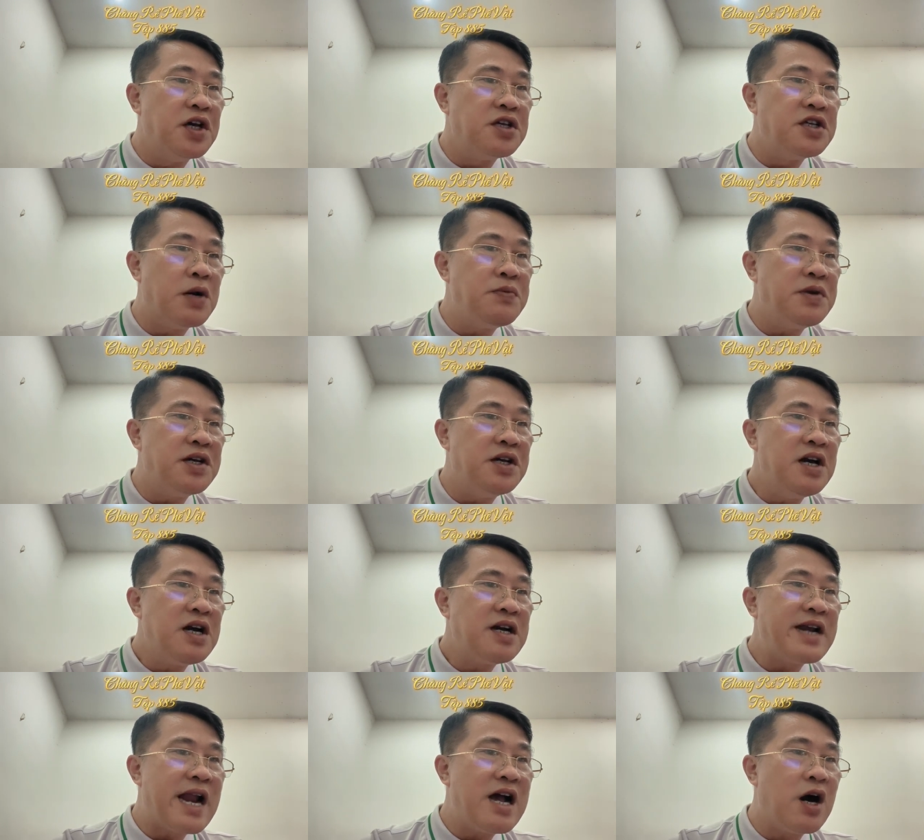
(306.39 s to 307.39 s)
giống như
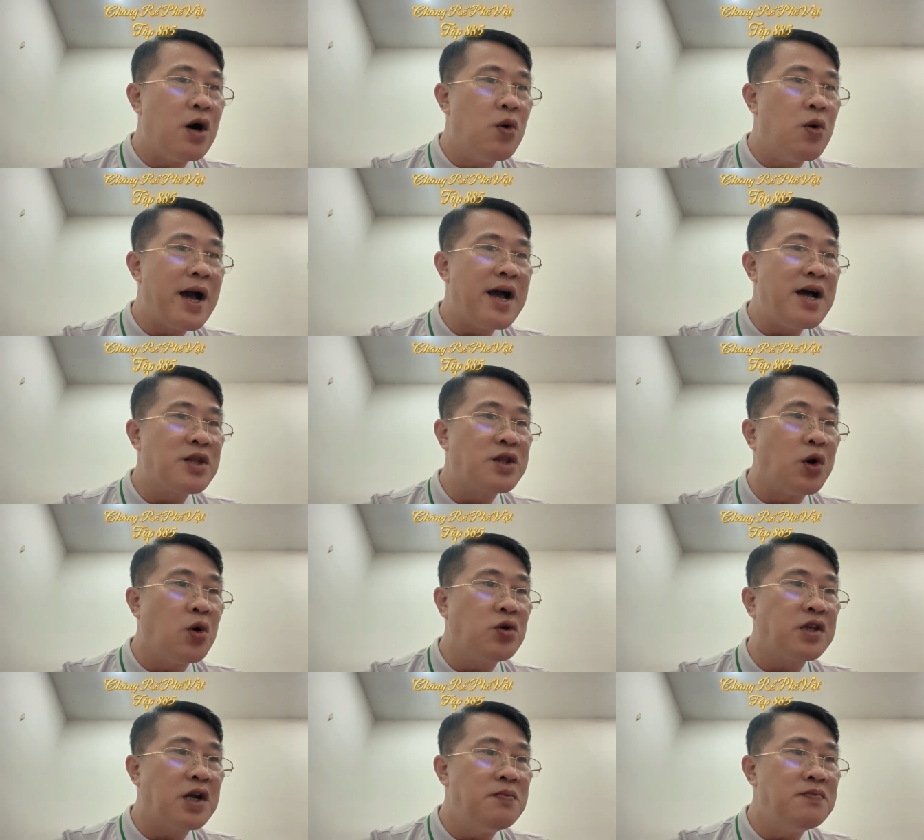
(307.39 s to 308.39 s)
đang hầu hạ
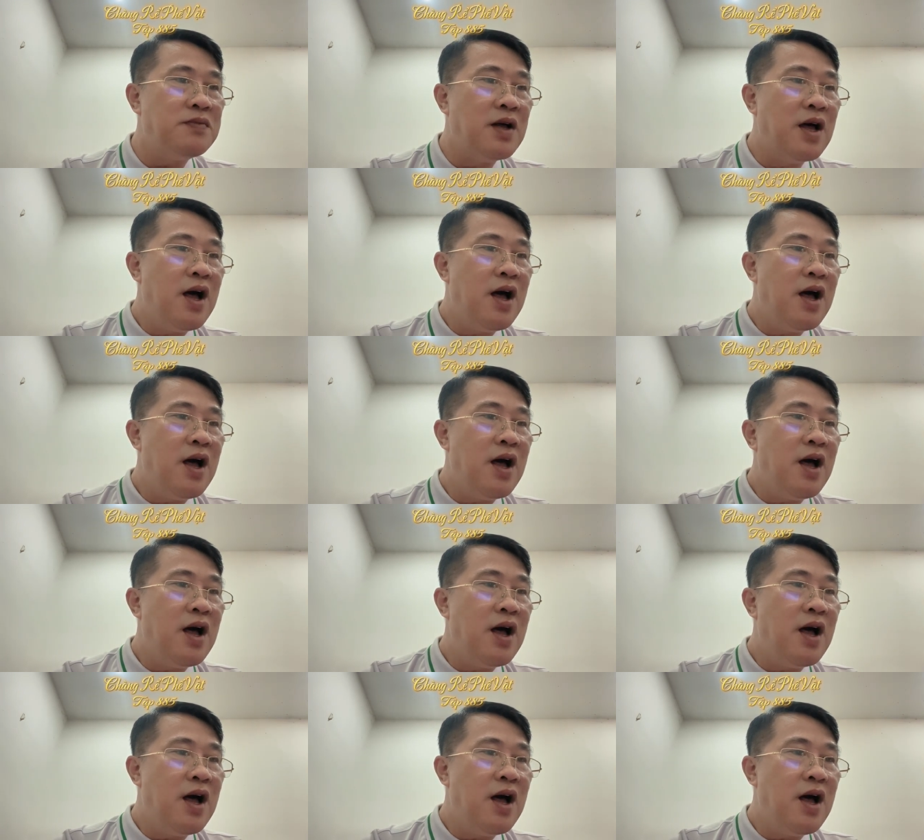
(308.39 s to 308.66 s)
tổ tông.